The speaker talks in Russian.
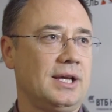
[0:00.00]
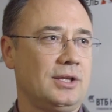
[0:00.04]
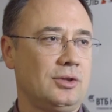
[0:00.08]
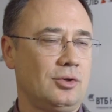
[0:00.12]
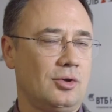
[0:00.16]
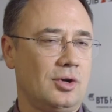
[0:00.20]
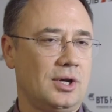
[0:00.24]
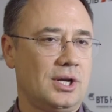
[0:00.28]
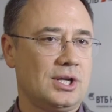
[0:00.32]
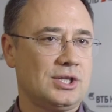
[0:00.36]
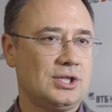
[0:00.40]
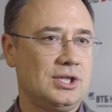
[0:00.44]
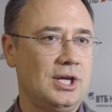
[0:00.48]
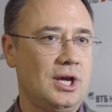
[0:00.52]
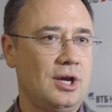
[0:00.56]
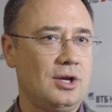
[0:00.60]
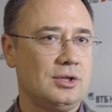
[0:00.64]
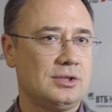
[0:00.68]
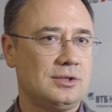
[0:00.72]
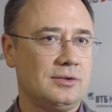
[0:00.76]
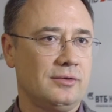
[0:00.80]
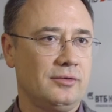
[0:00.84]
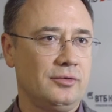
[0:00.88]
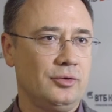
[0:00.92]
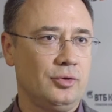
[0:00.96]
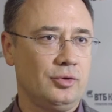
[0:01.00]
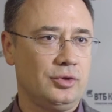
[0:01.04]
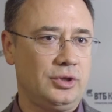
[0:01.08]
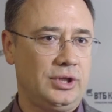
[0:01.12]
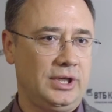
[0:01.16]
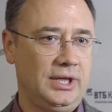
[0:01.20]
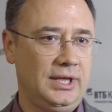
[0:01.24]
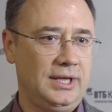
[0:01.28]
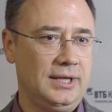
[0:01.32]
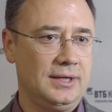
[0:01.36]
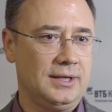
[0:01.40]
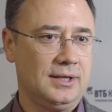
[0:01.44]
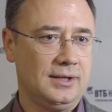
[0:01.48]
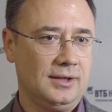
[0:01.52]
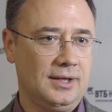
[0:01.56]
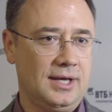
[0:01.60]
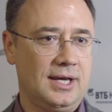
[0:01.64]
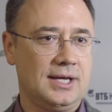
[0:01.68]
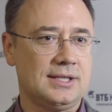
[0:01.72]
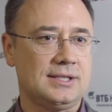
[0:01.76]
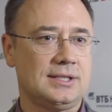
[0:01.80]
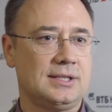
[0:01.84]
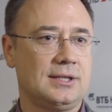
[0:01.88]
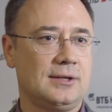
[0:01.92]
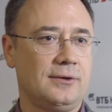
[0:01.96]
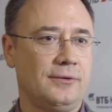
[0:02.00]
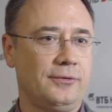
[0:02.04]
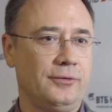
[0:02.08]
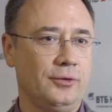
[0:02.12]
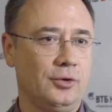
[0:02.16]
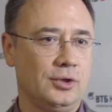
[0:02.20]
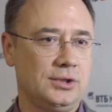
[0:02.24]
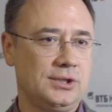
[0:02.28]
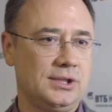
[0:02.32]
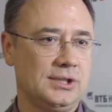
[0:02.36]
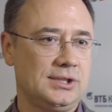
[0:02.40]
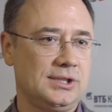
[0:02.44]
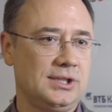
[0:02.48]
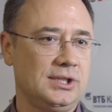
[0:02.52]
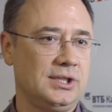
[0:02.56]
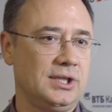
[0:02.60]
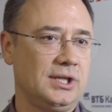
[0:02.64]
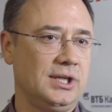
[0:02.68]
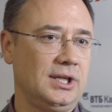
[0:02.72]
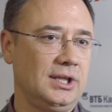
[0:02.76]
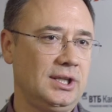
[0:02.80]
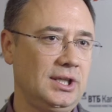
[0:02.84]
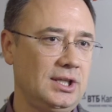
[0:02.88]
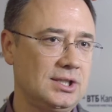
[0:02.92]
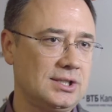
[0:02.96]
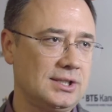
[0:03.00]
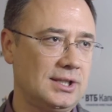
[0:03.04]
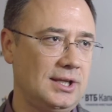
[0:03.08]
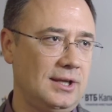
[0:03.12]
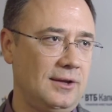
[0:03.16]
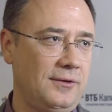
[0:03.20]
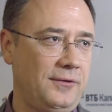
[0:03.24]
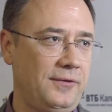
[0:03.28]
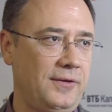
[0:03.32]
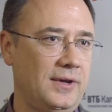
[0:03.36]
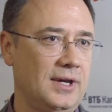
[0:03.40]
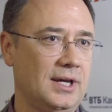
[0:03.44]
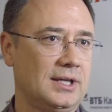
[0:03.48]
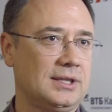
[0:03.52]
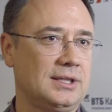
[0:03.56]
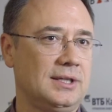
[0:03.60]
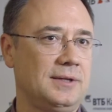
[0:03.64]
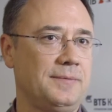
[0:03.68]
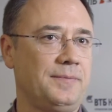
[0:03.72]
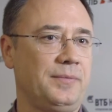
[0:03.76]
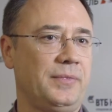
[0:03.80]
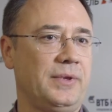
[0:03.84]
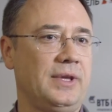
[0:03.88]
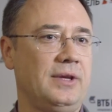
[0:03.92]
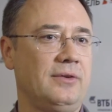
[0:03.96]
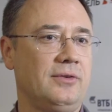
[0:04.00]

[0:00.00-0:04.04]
которые рождаются внутри кластеров, носят синергетические эффекты.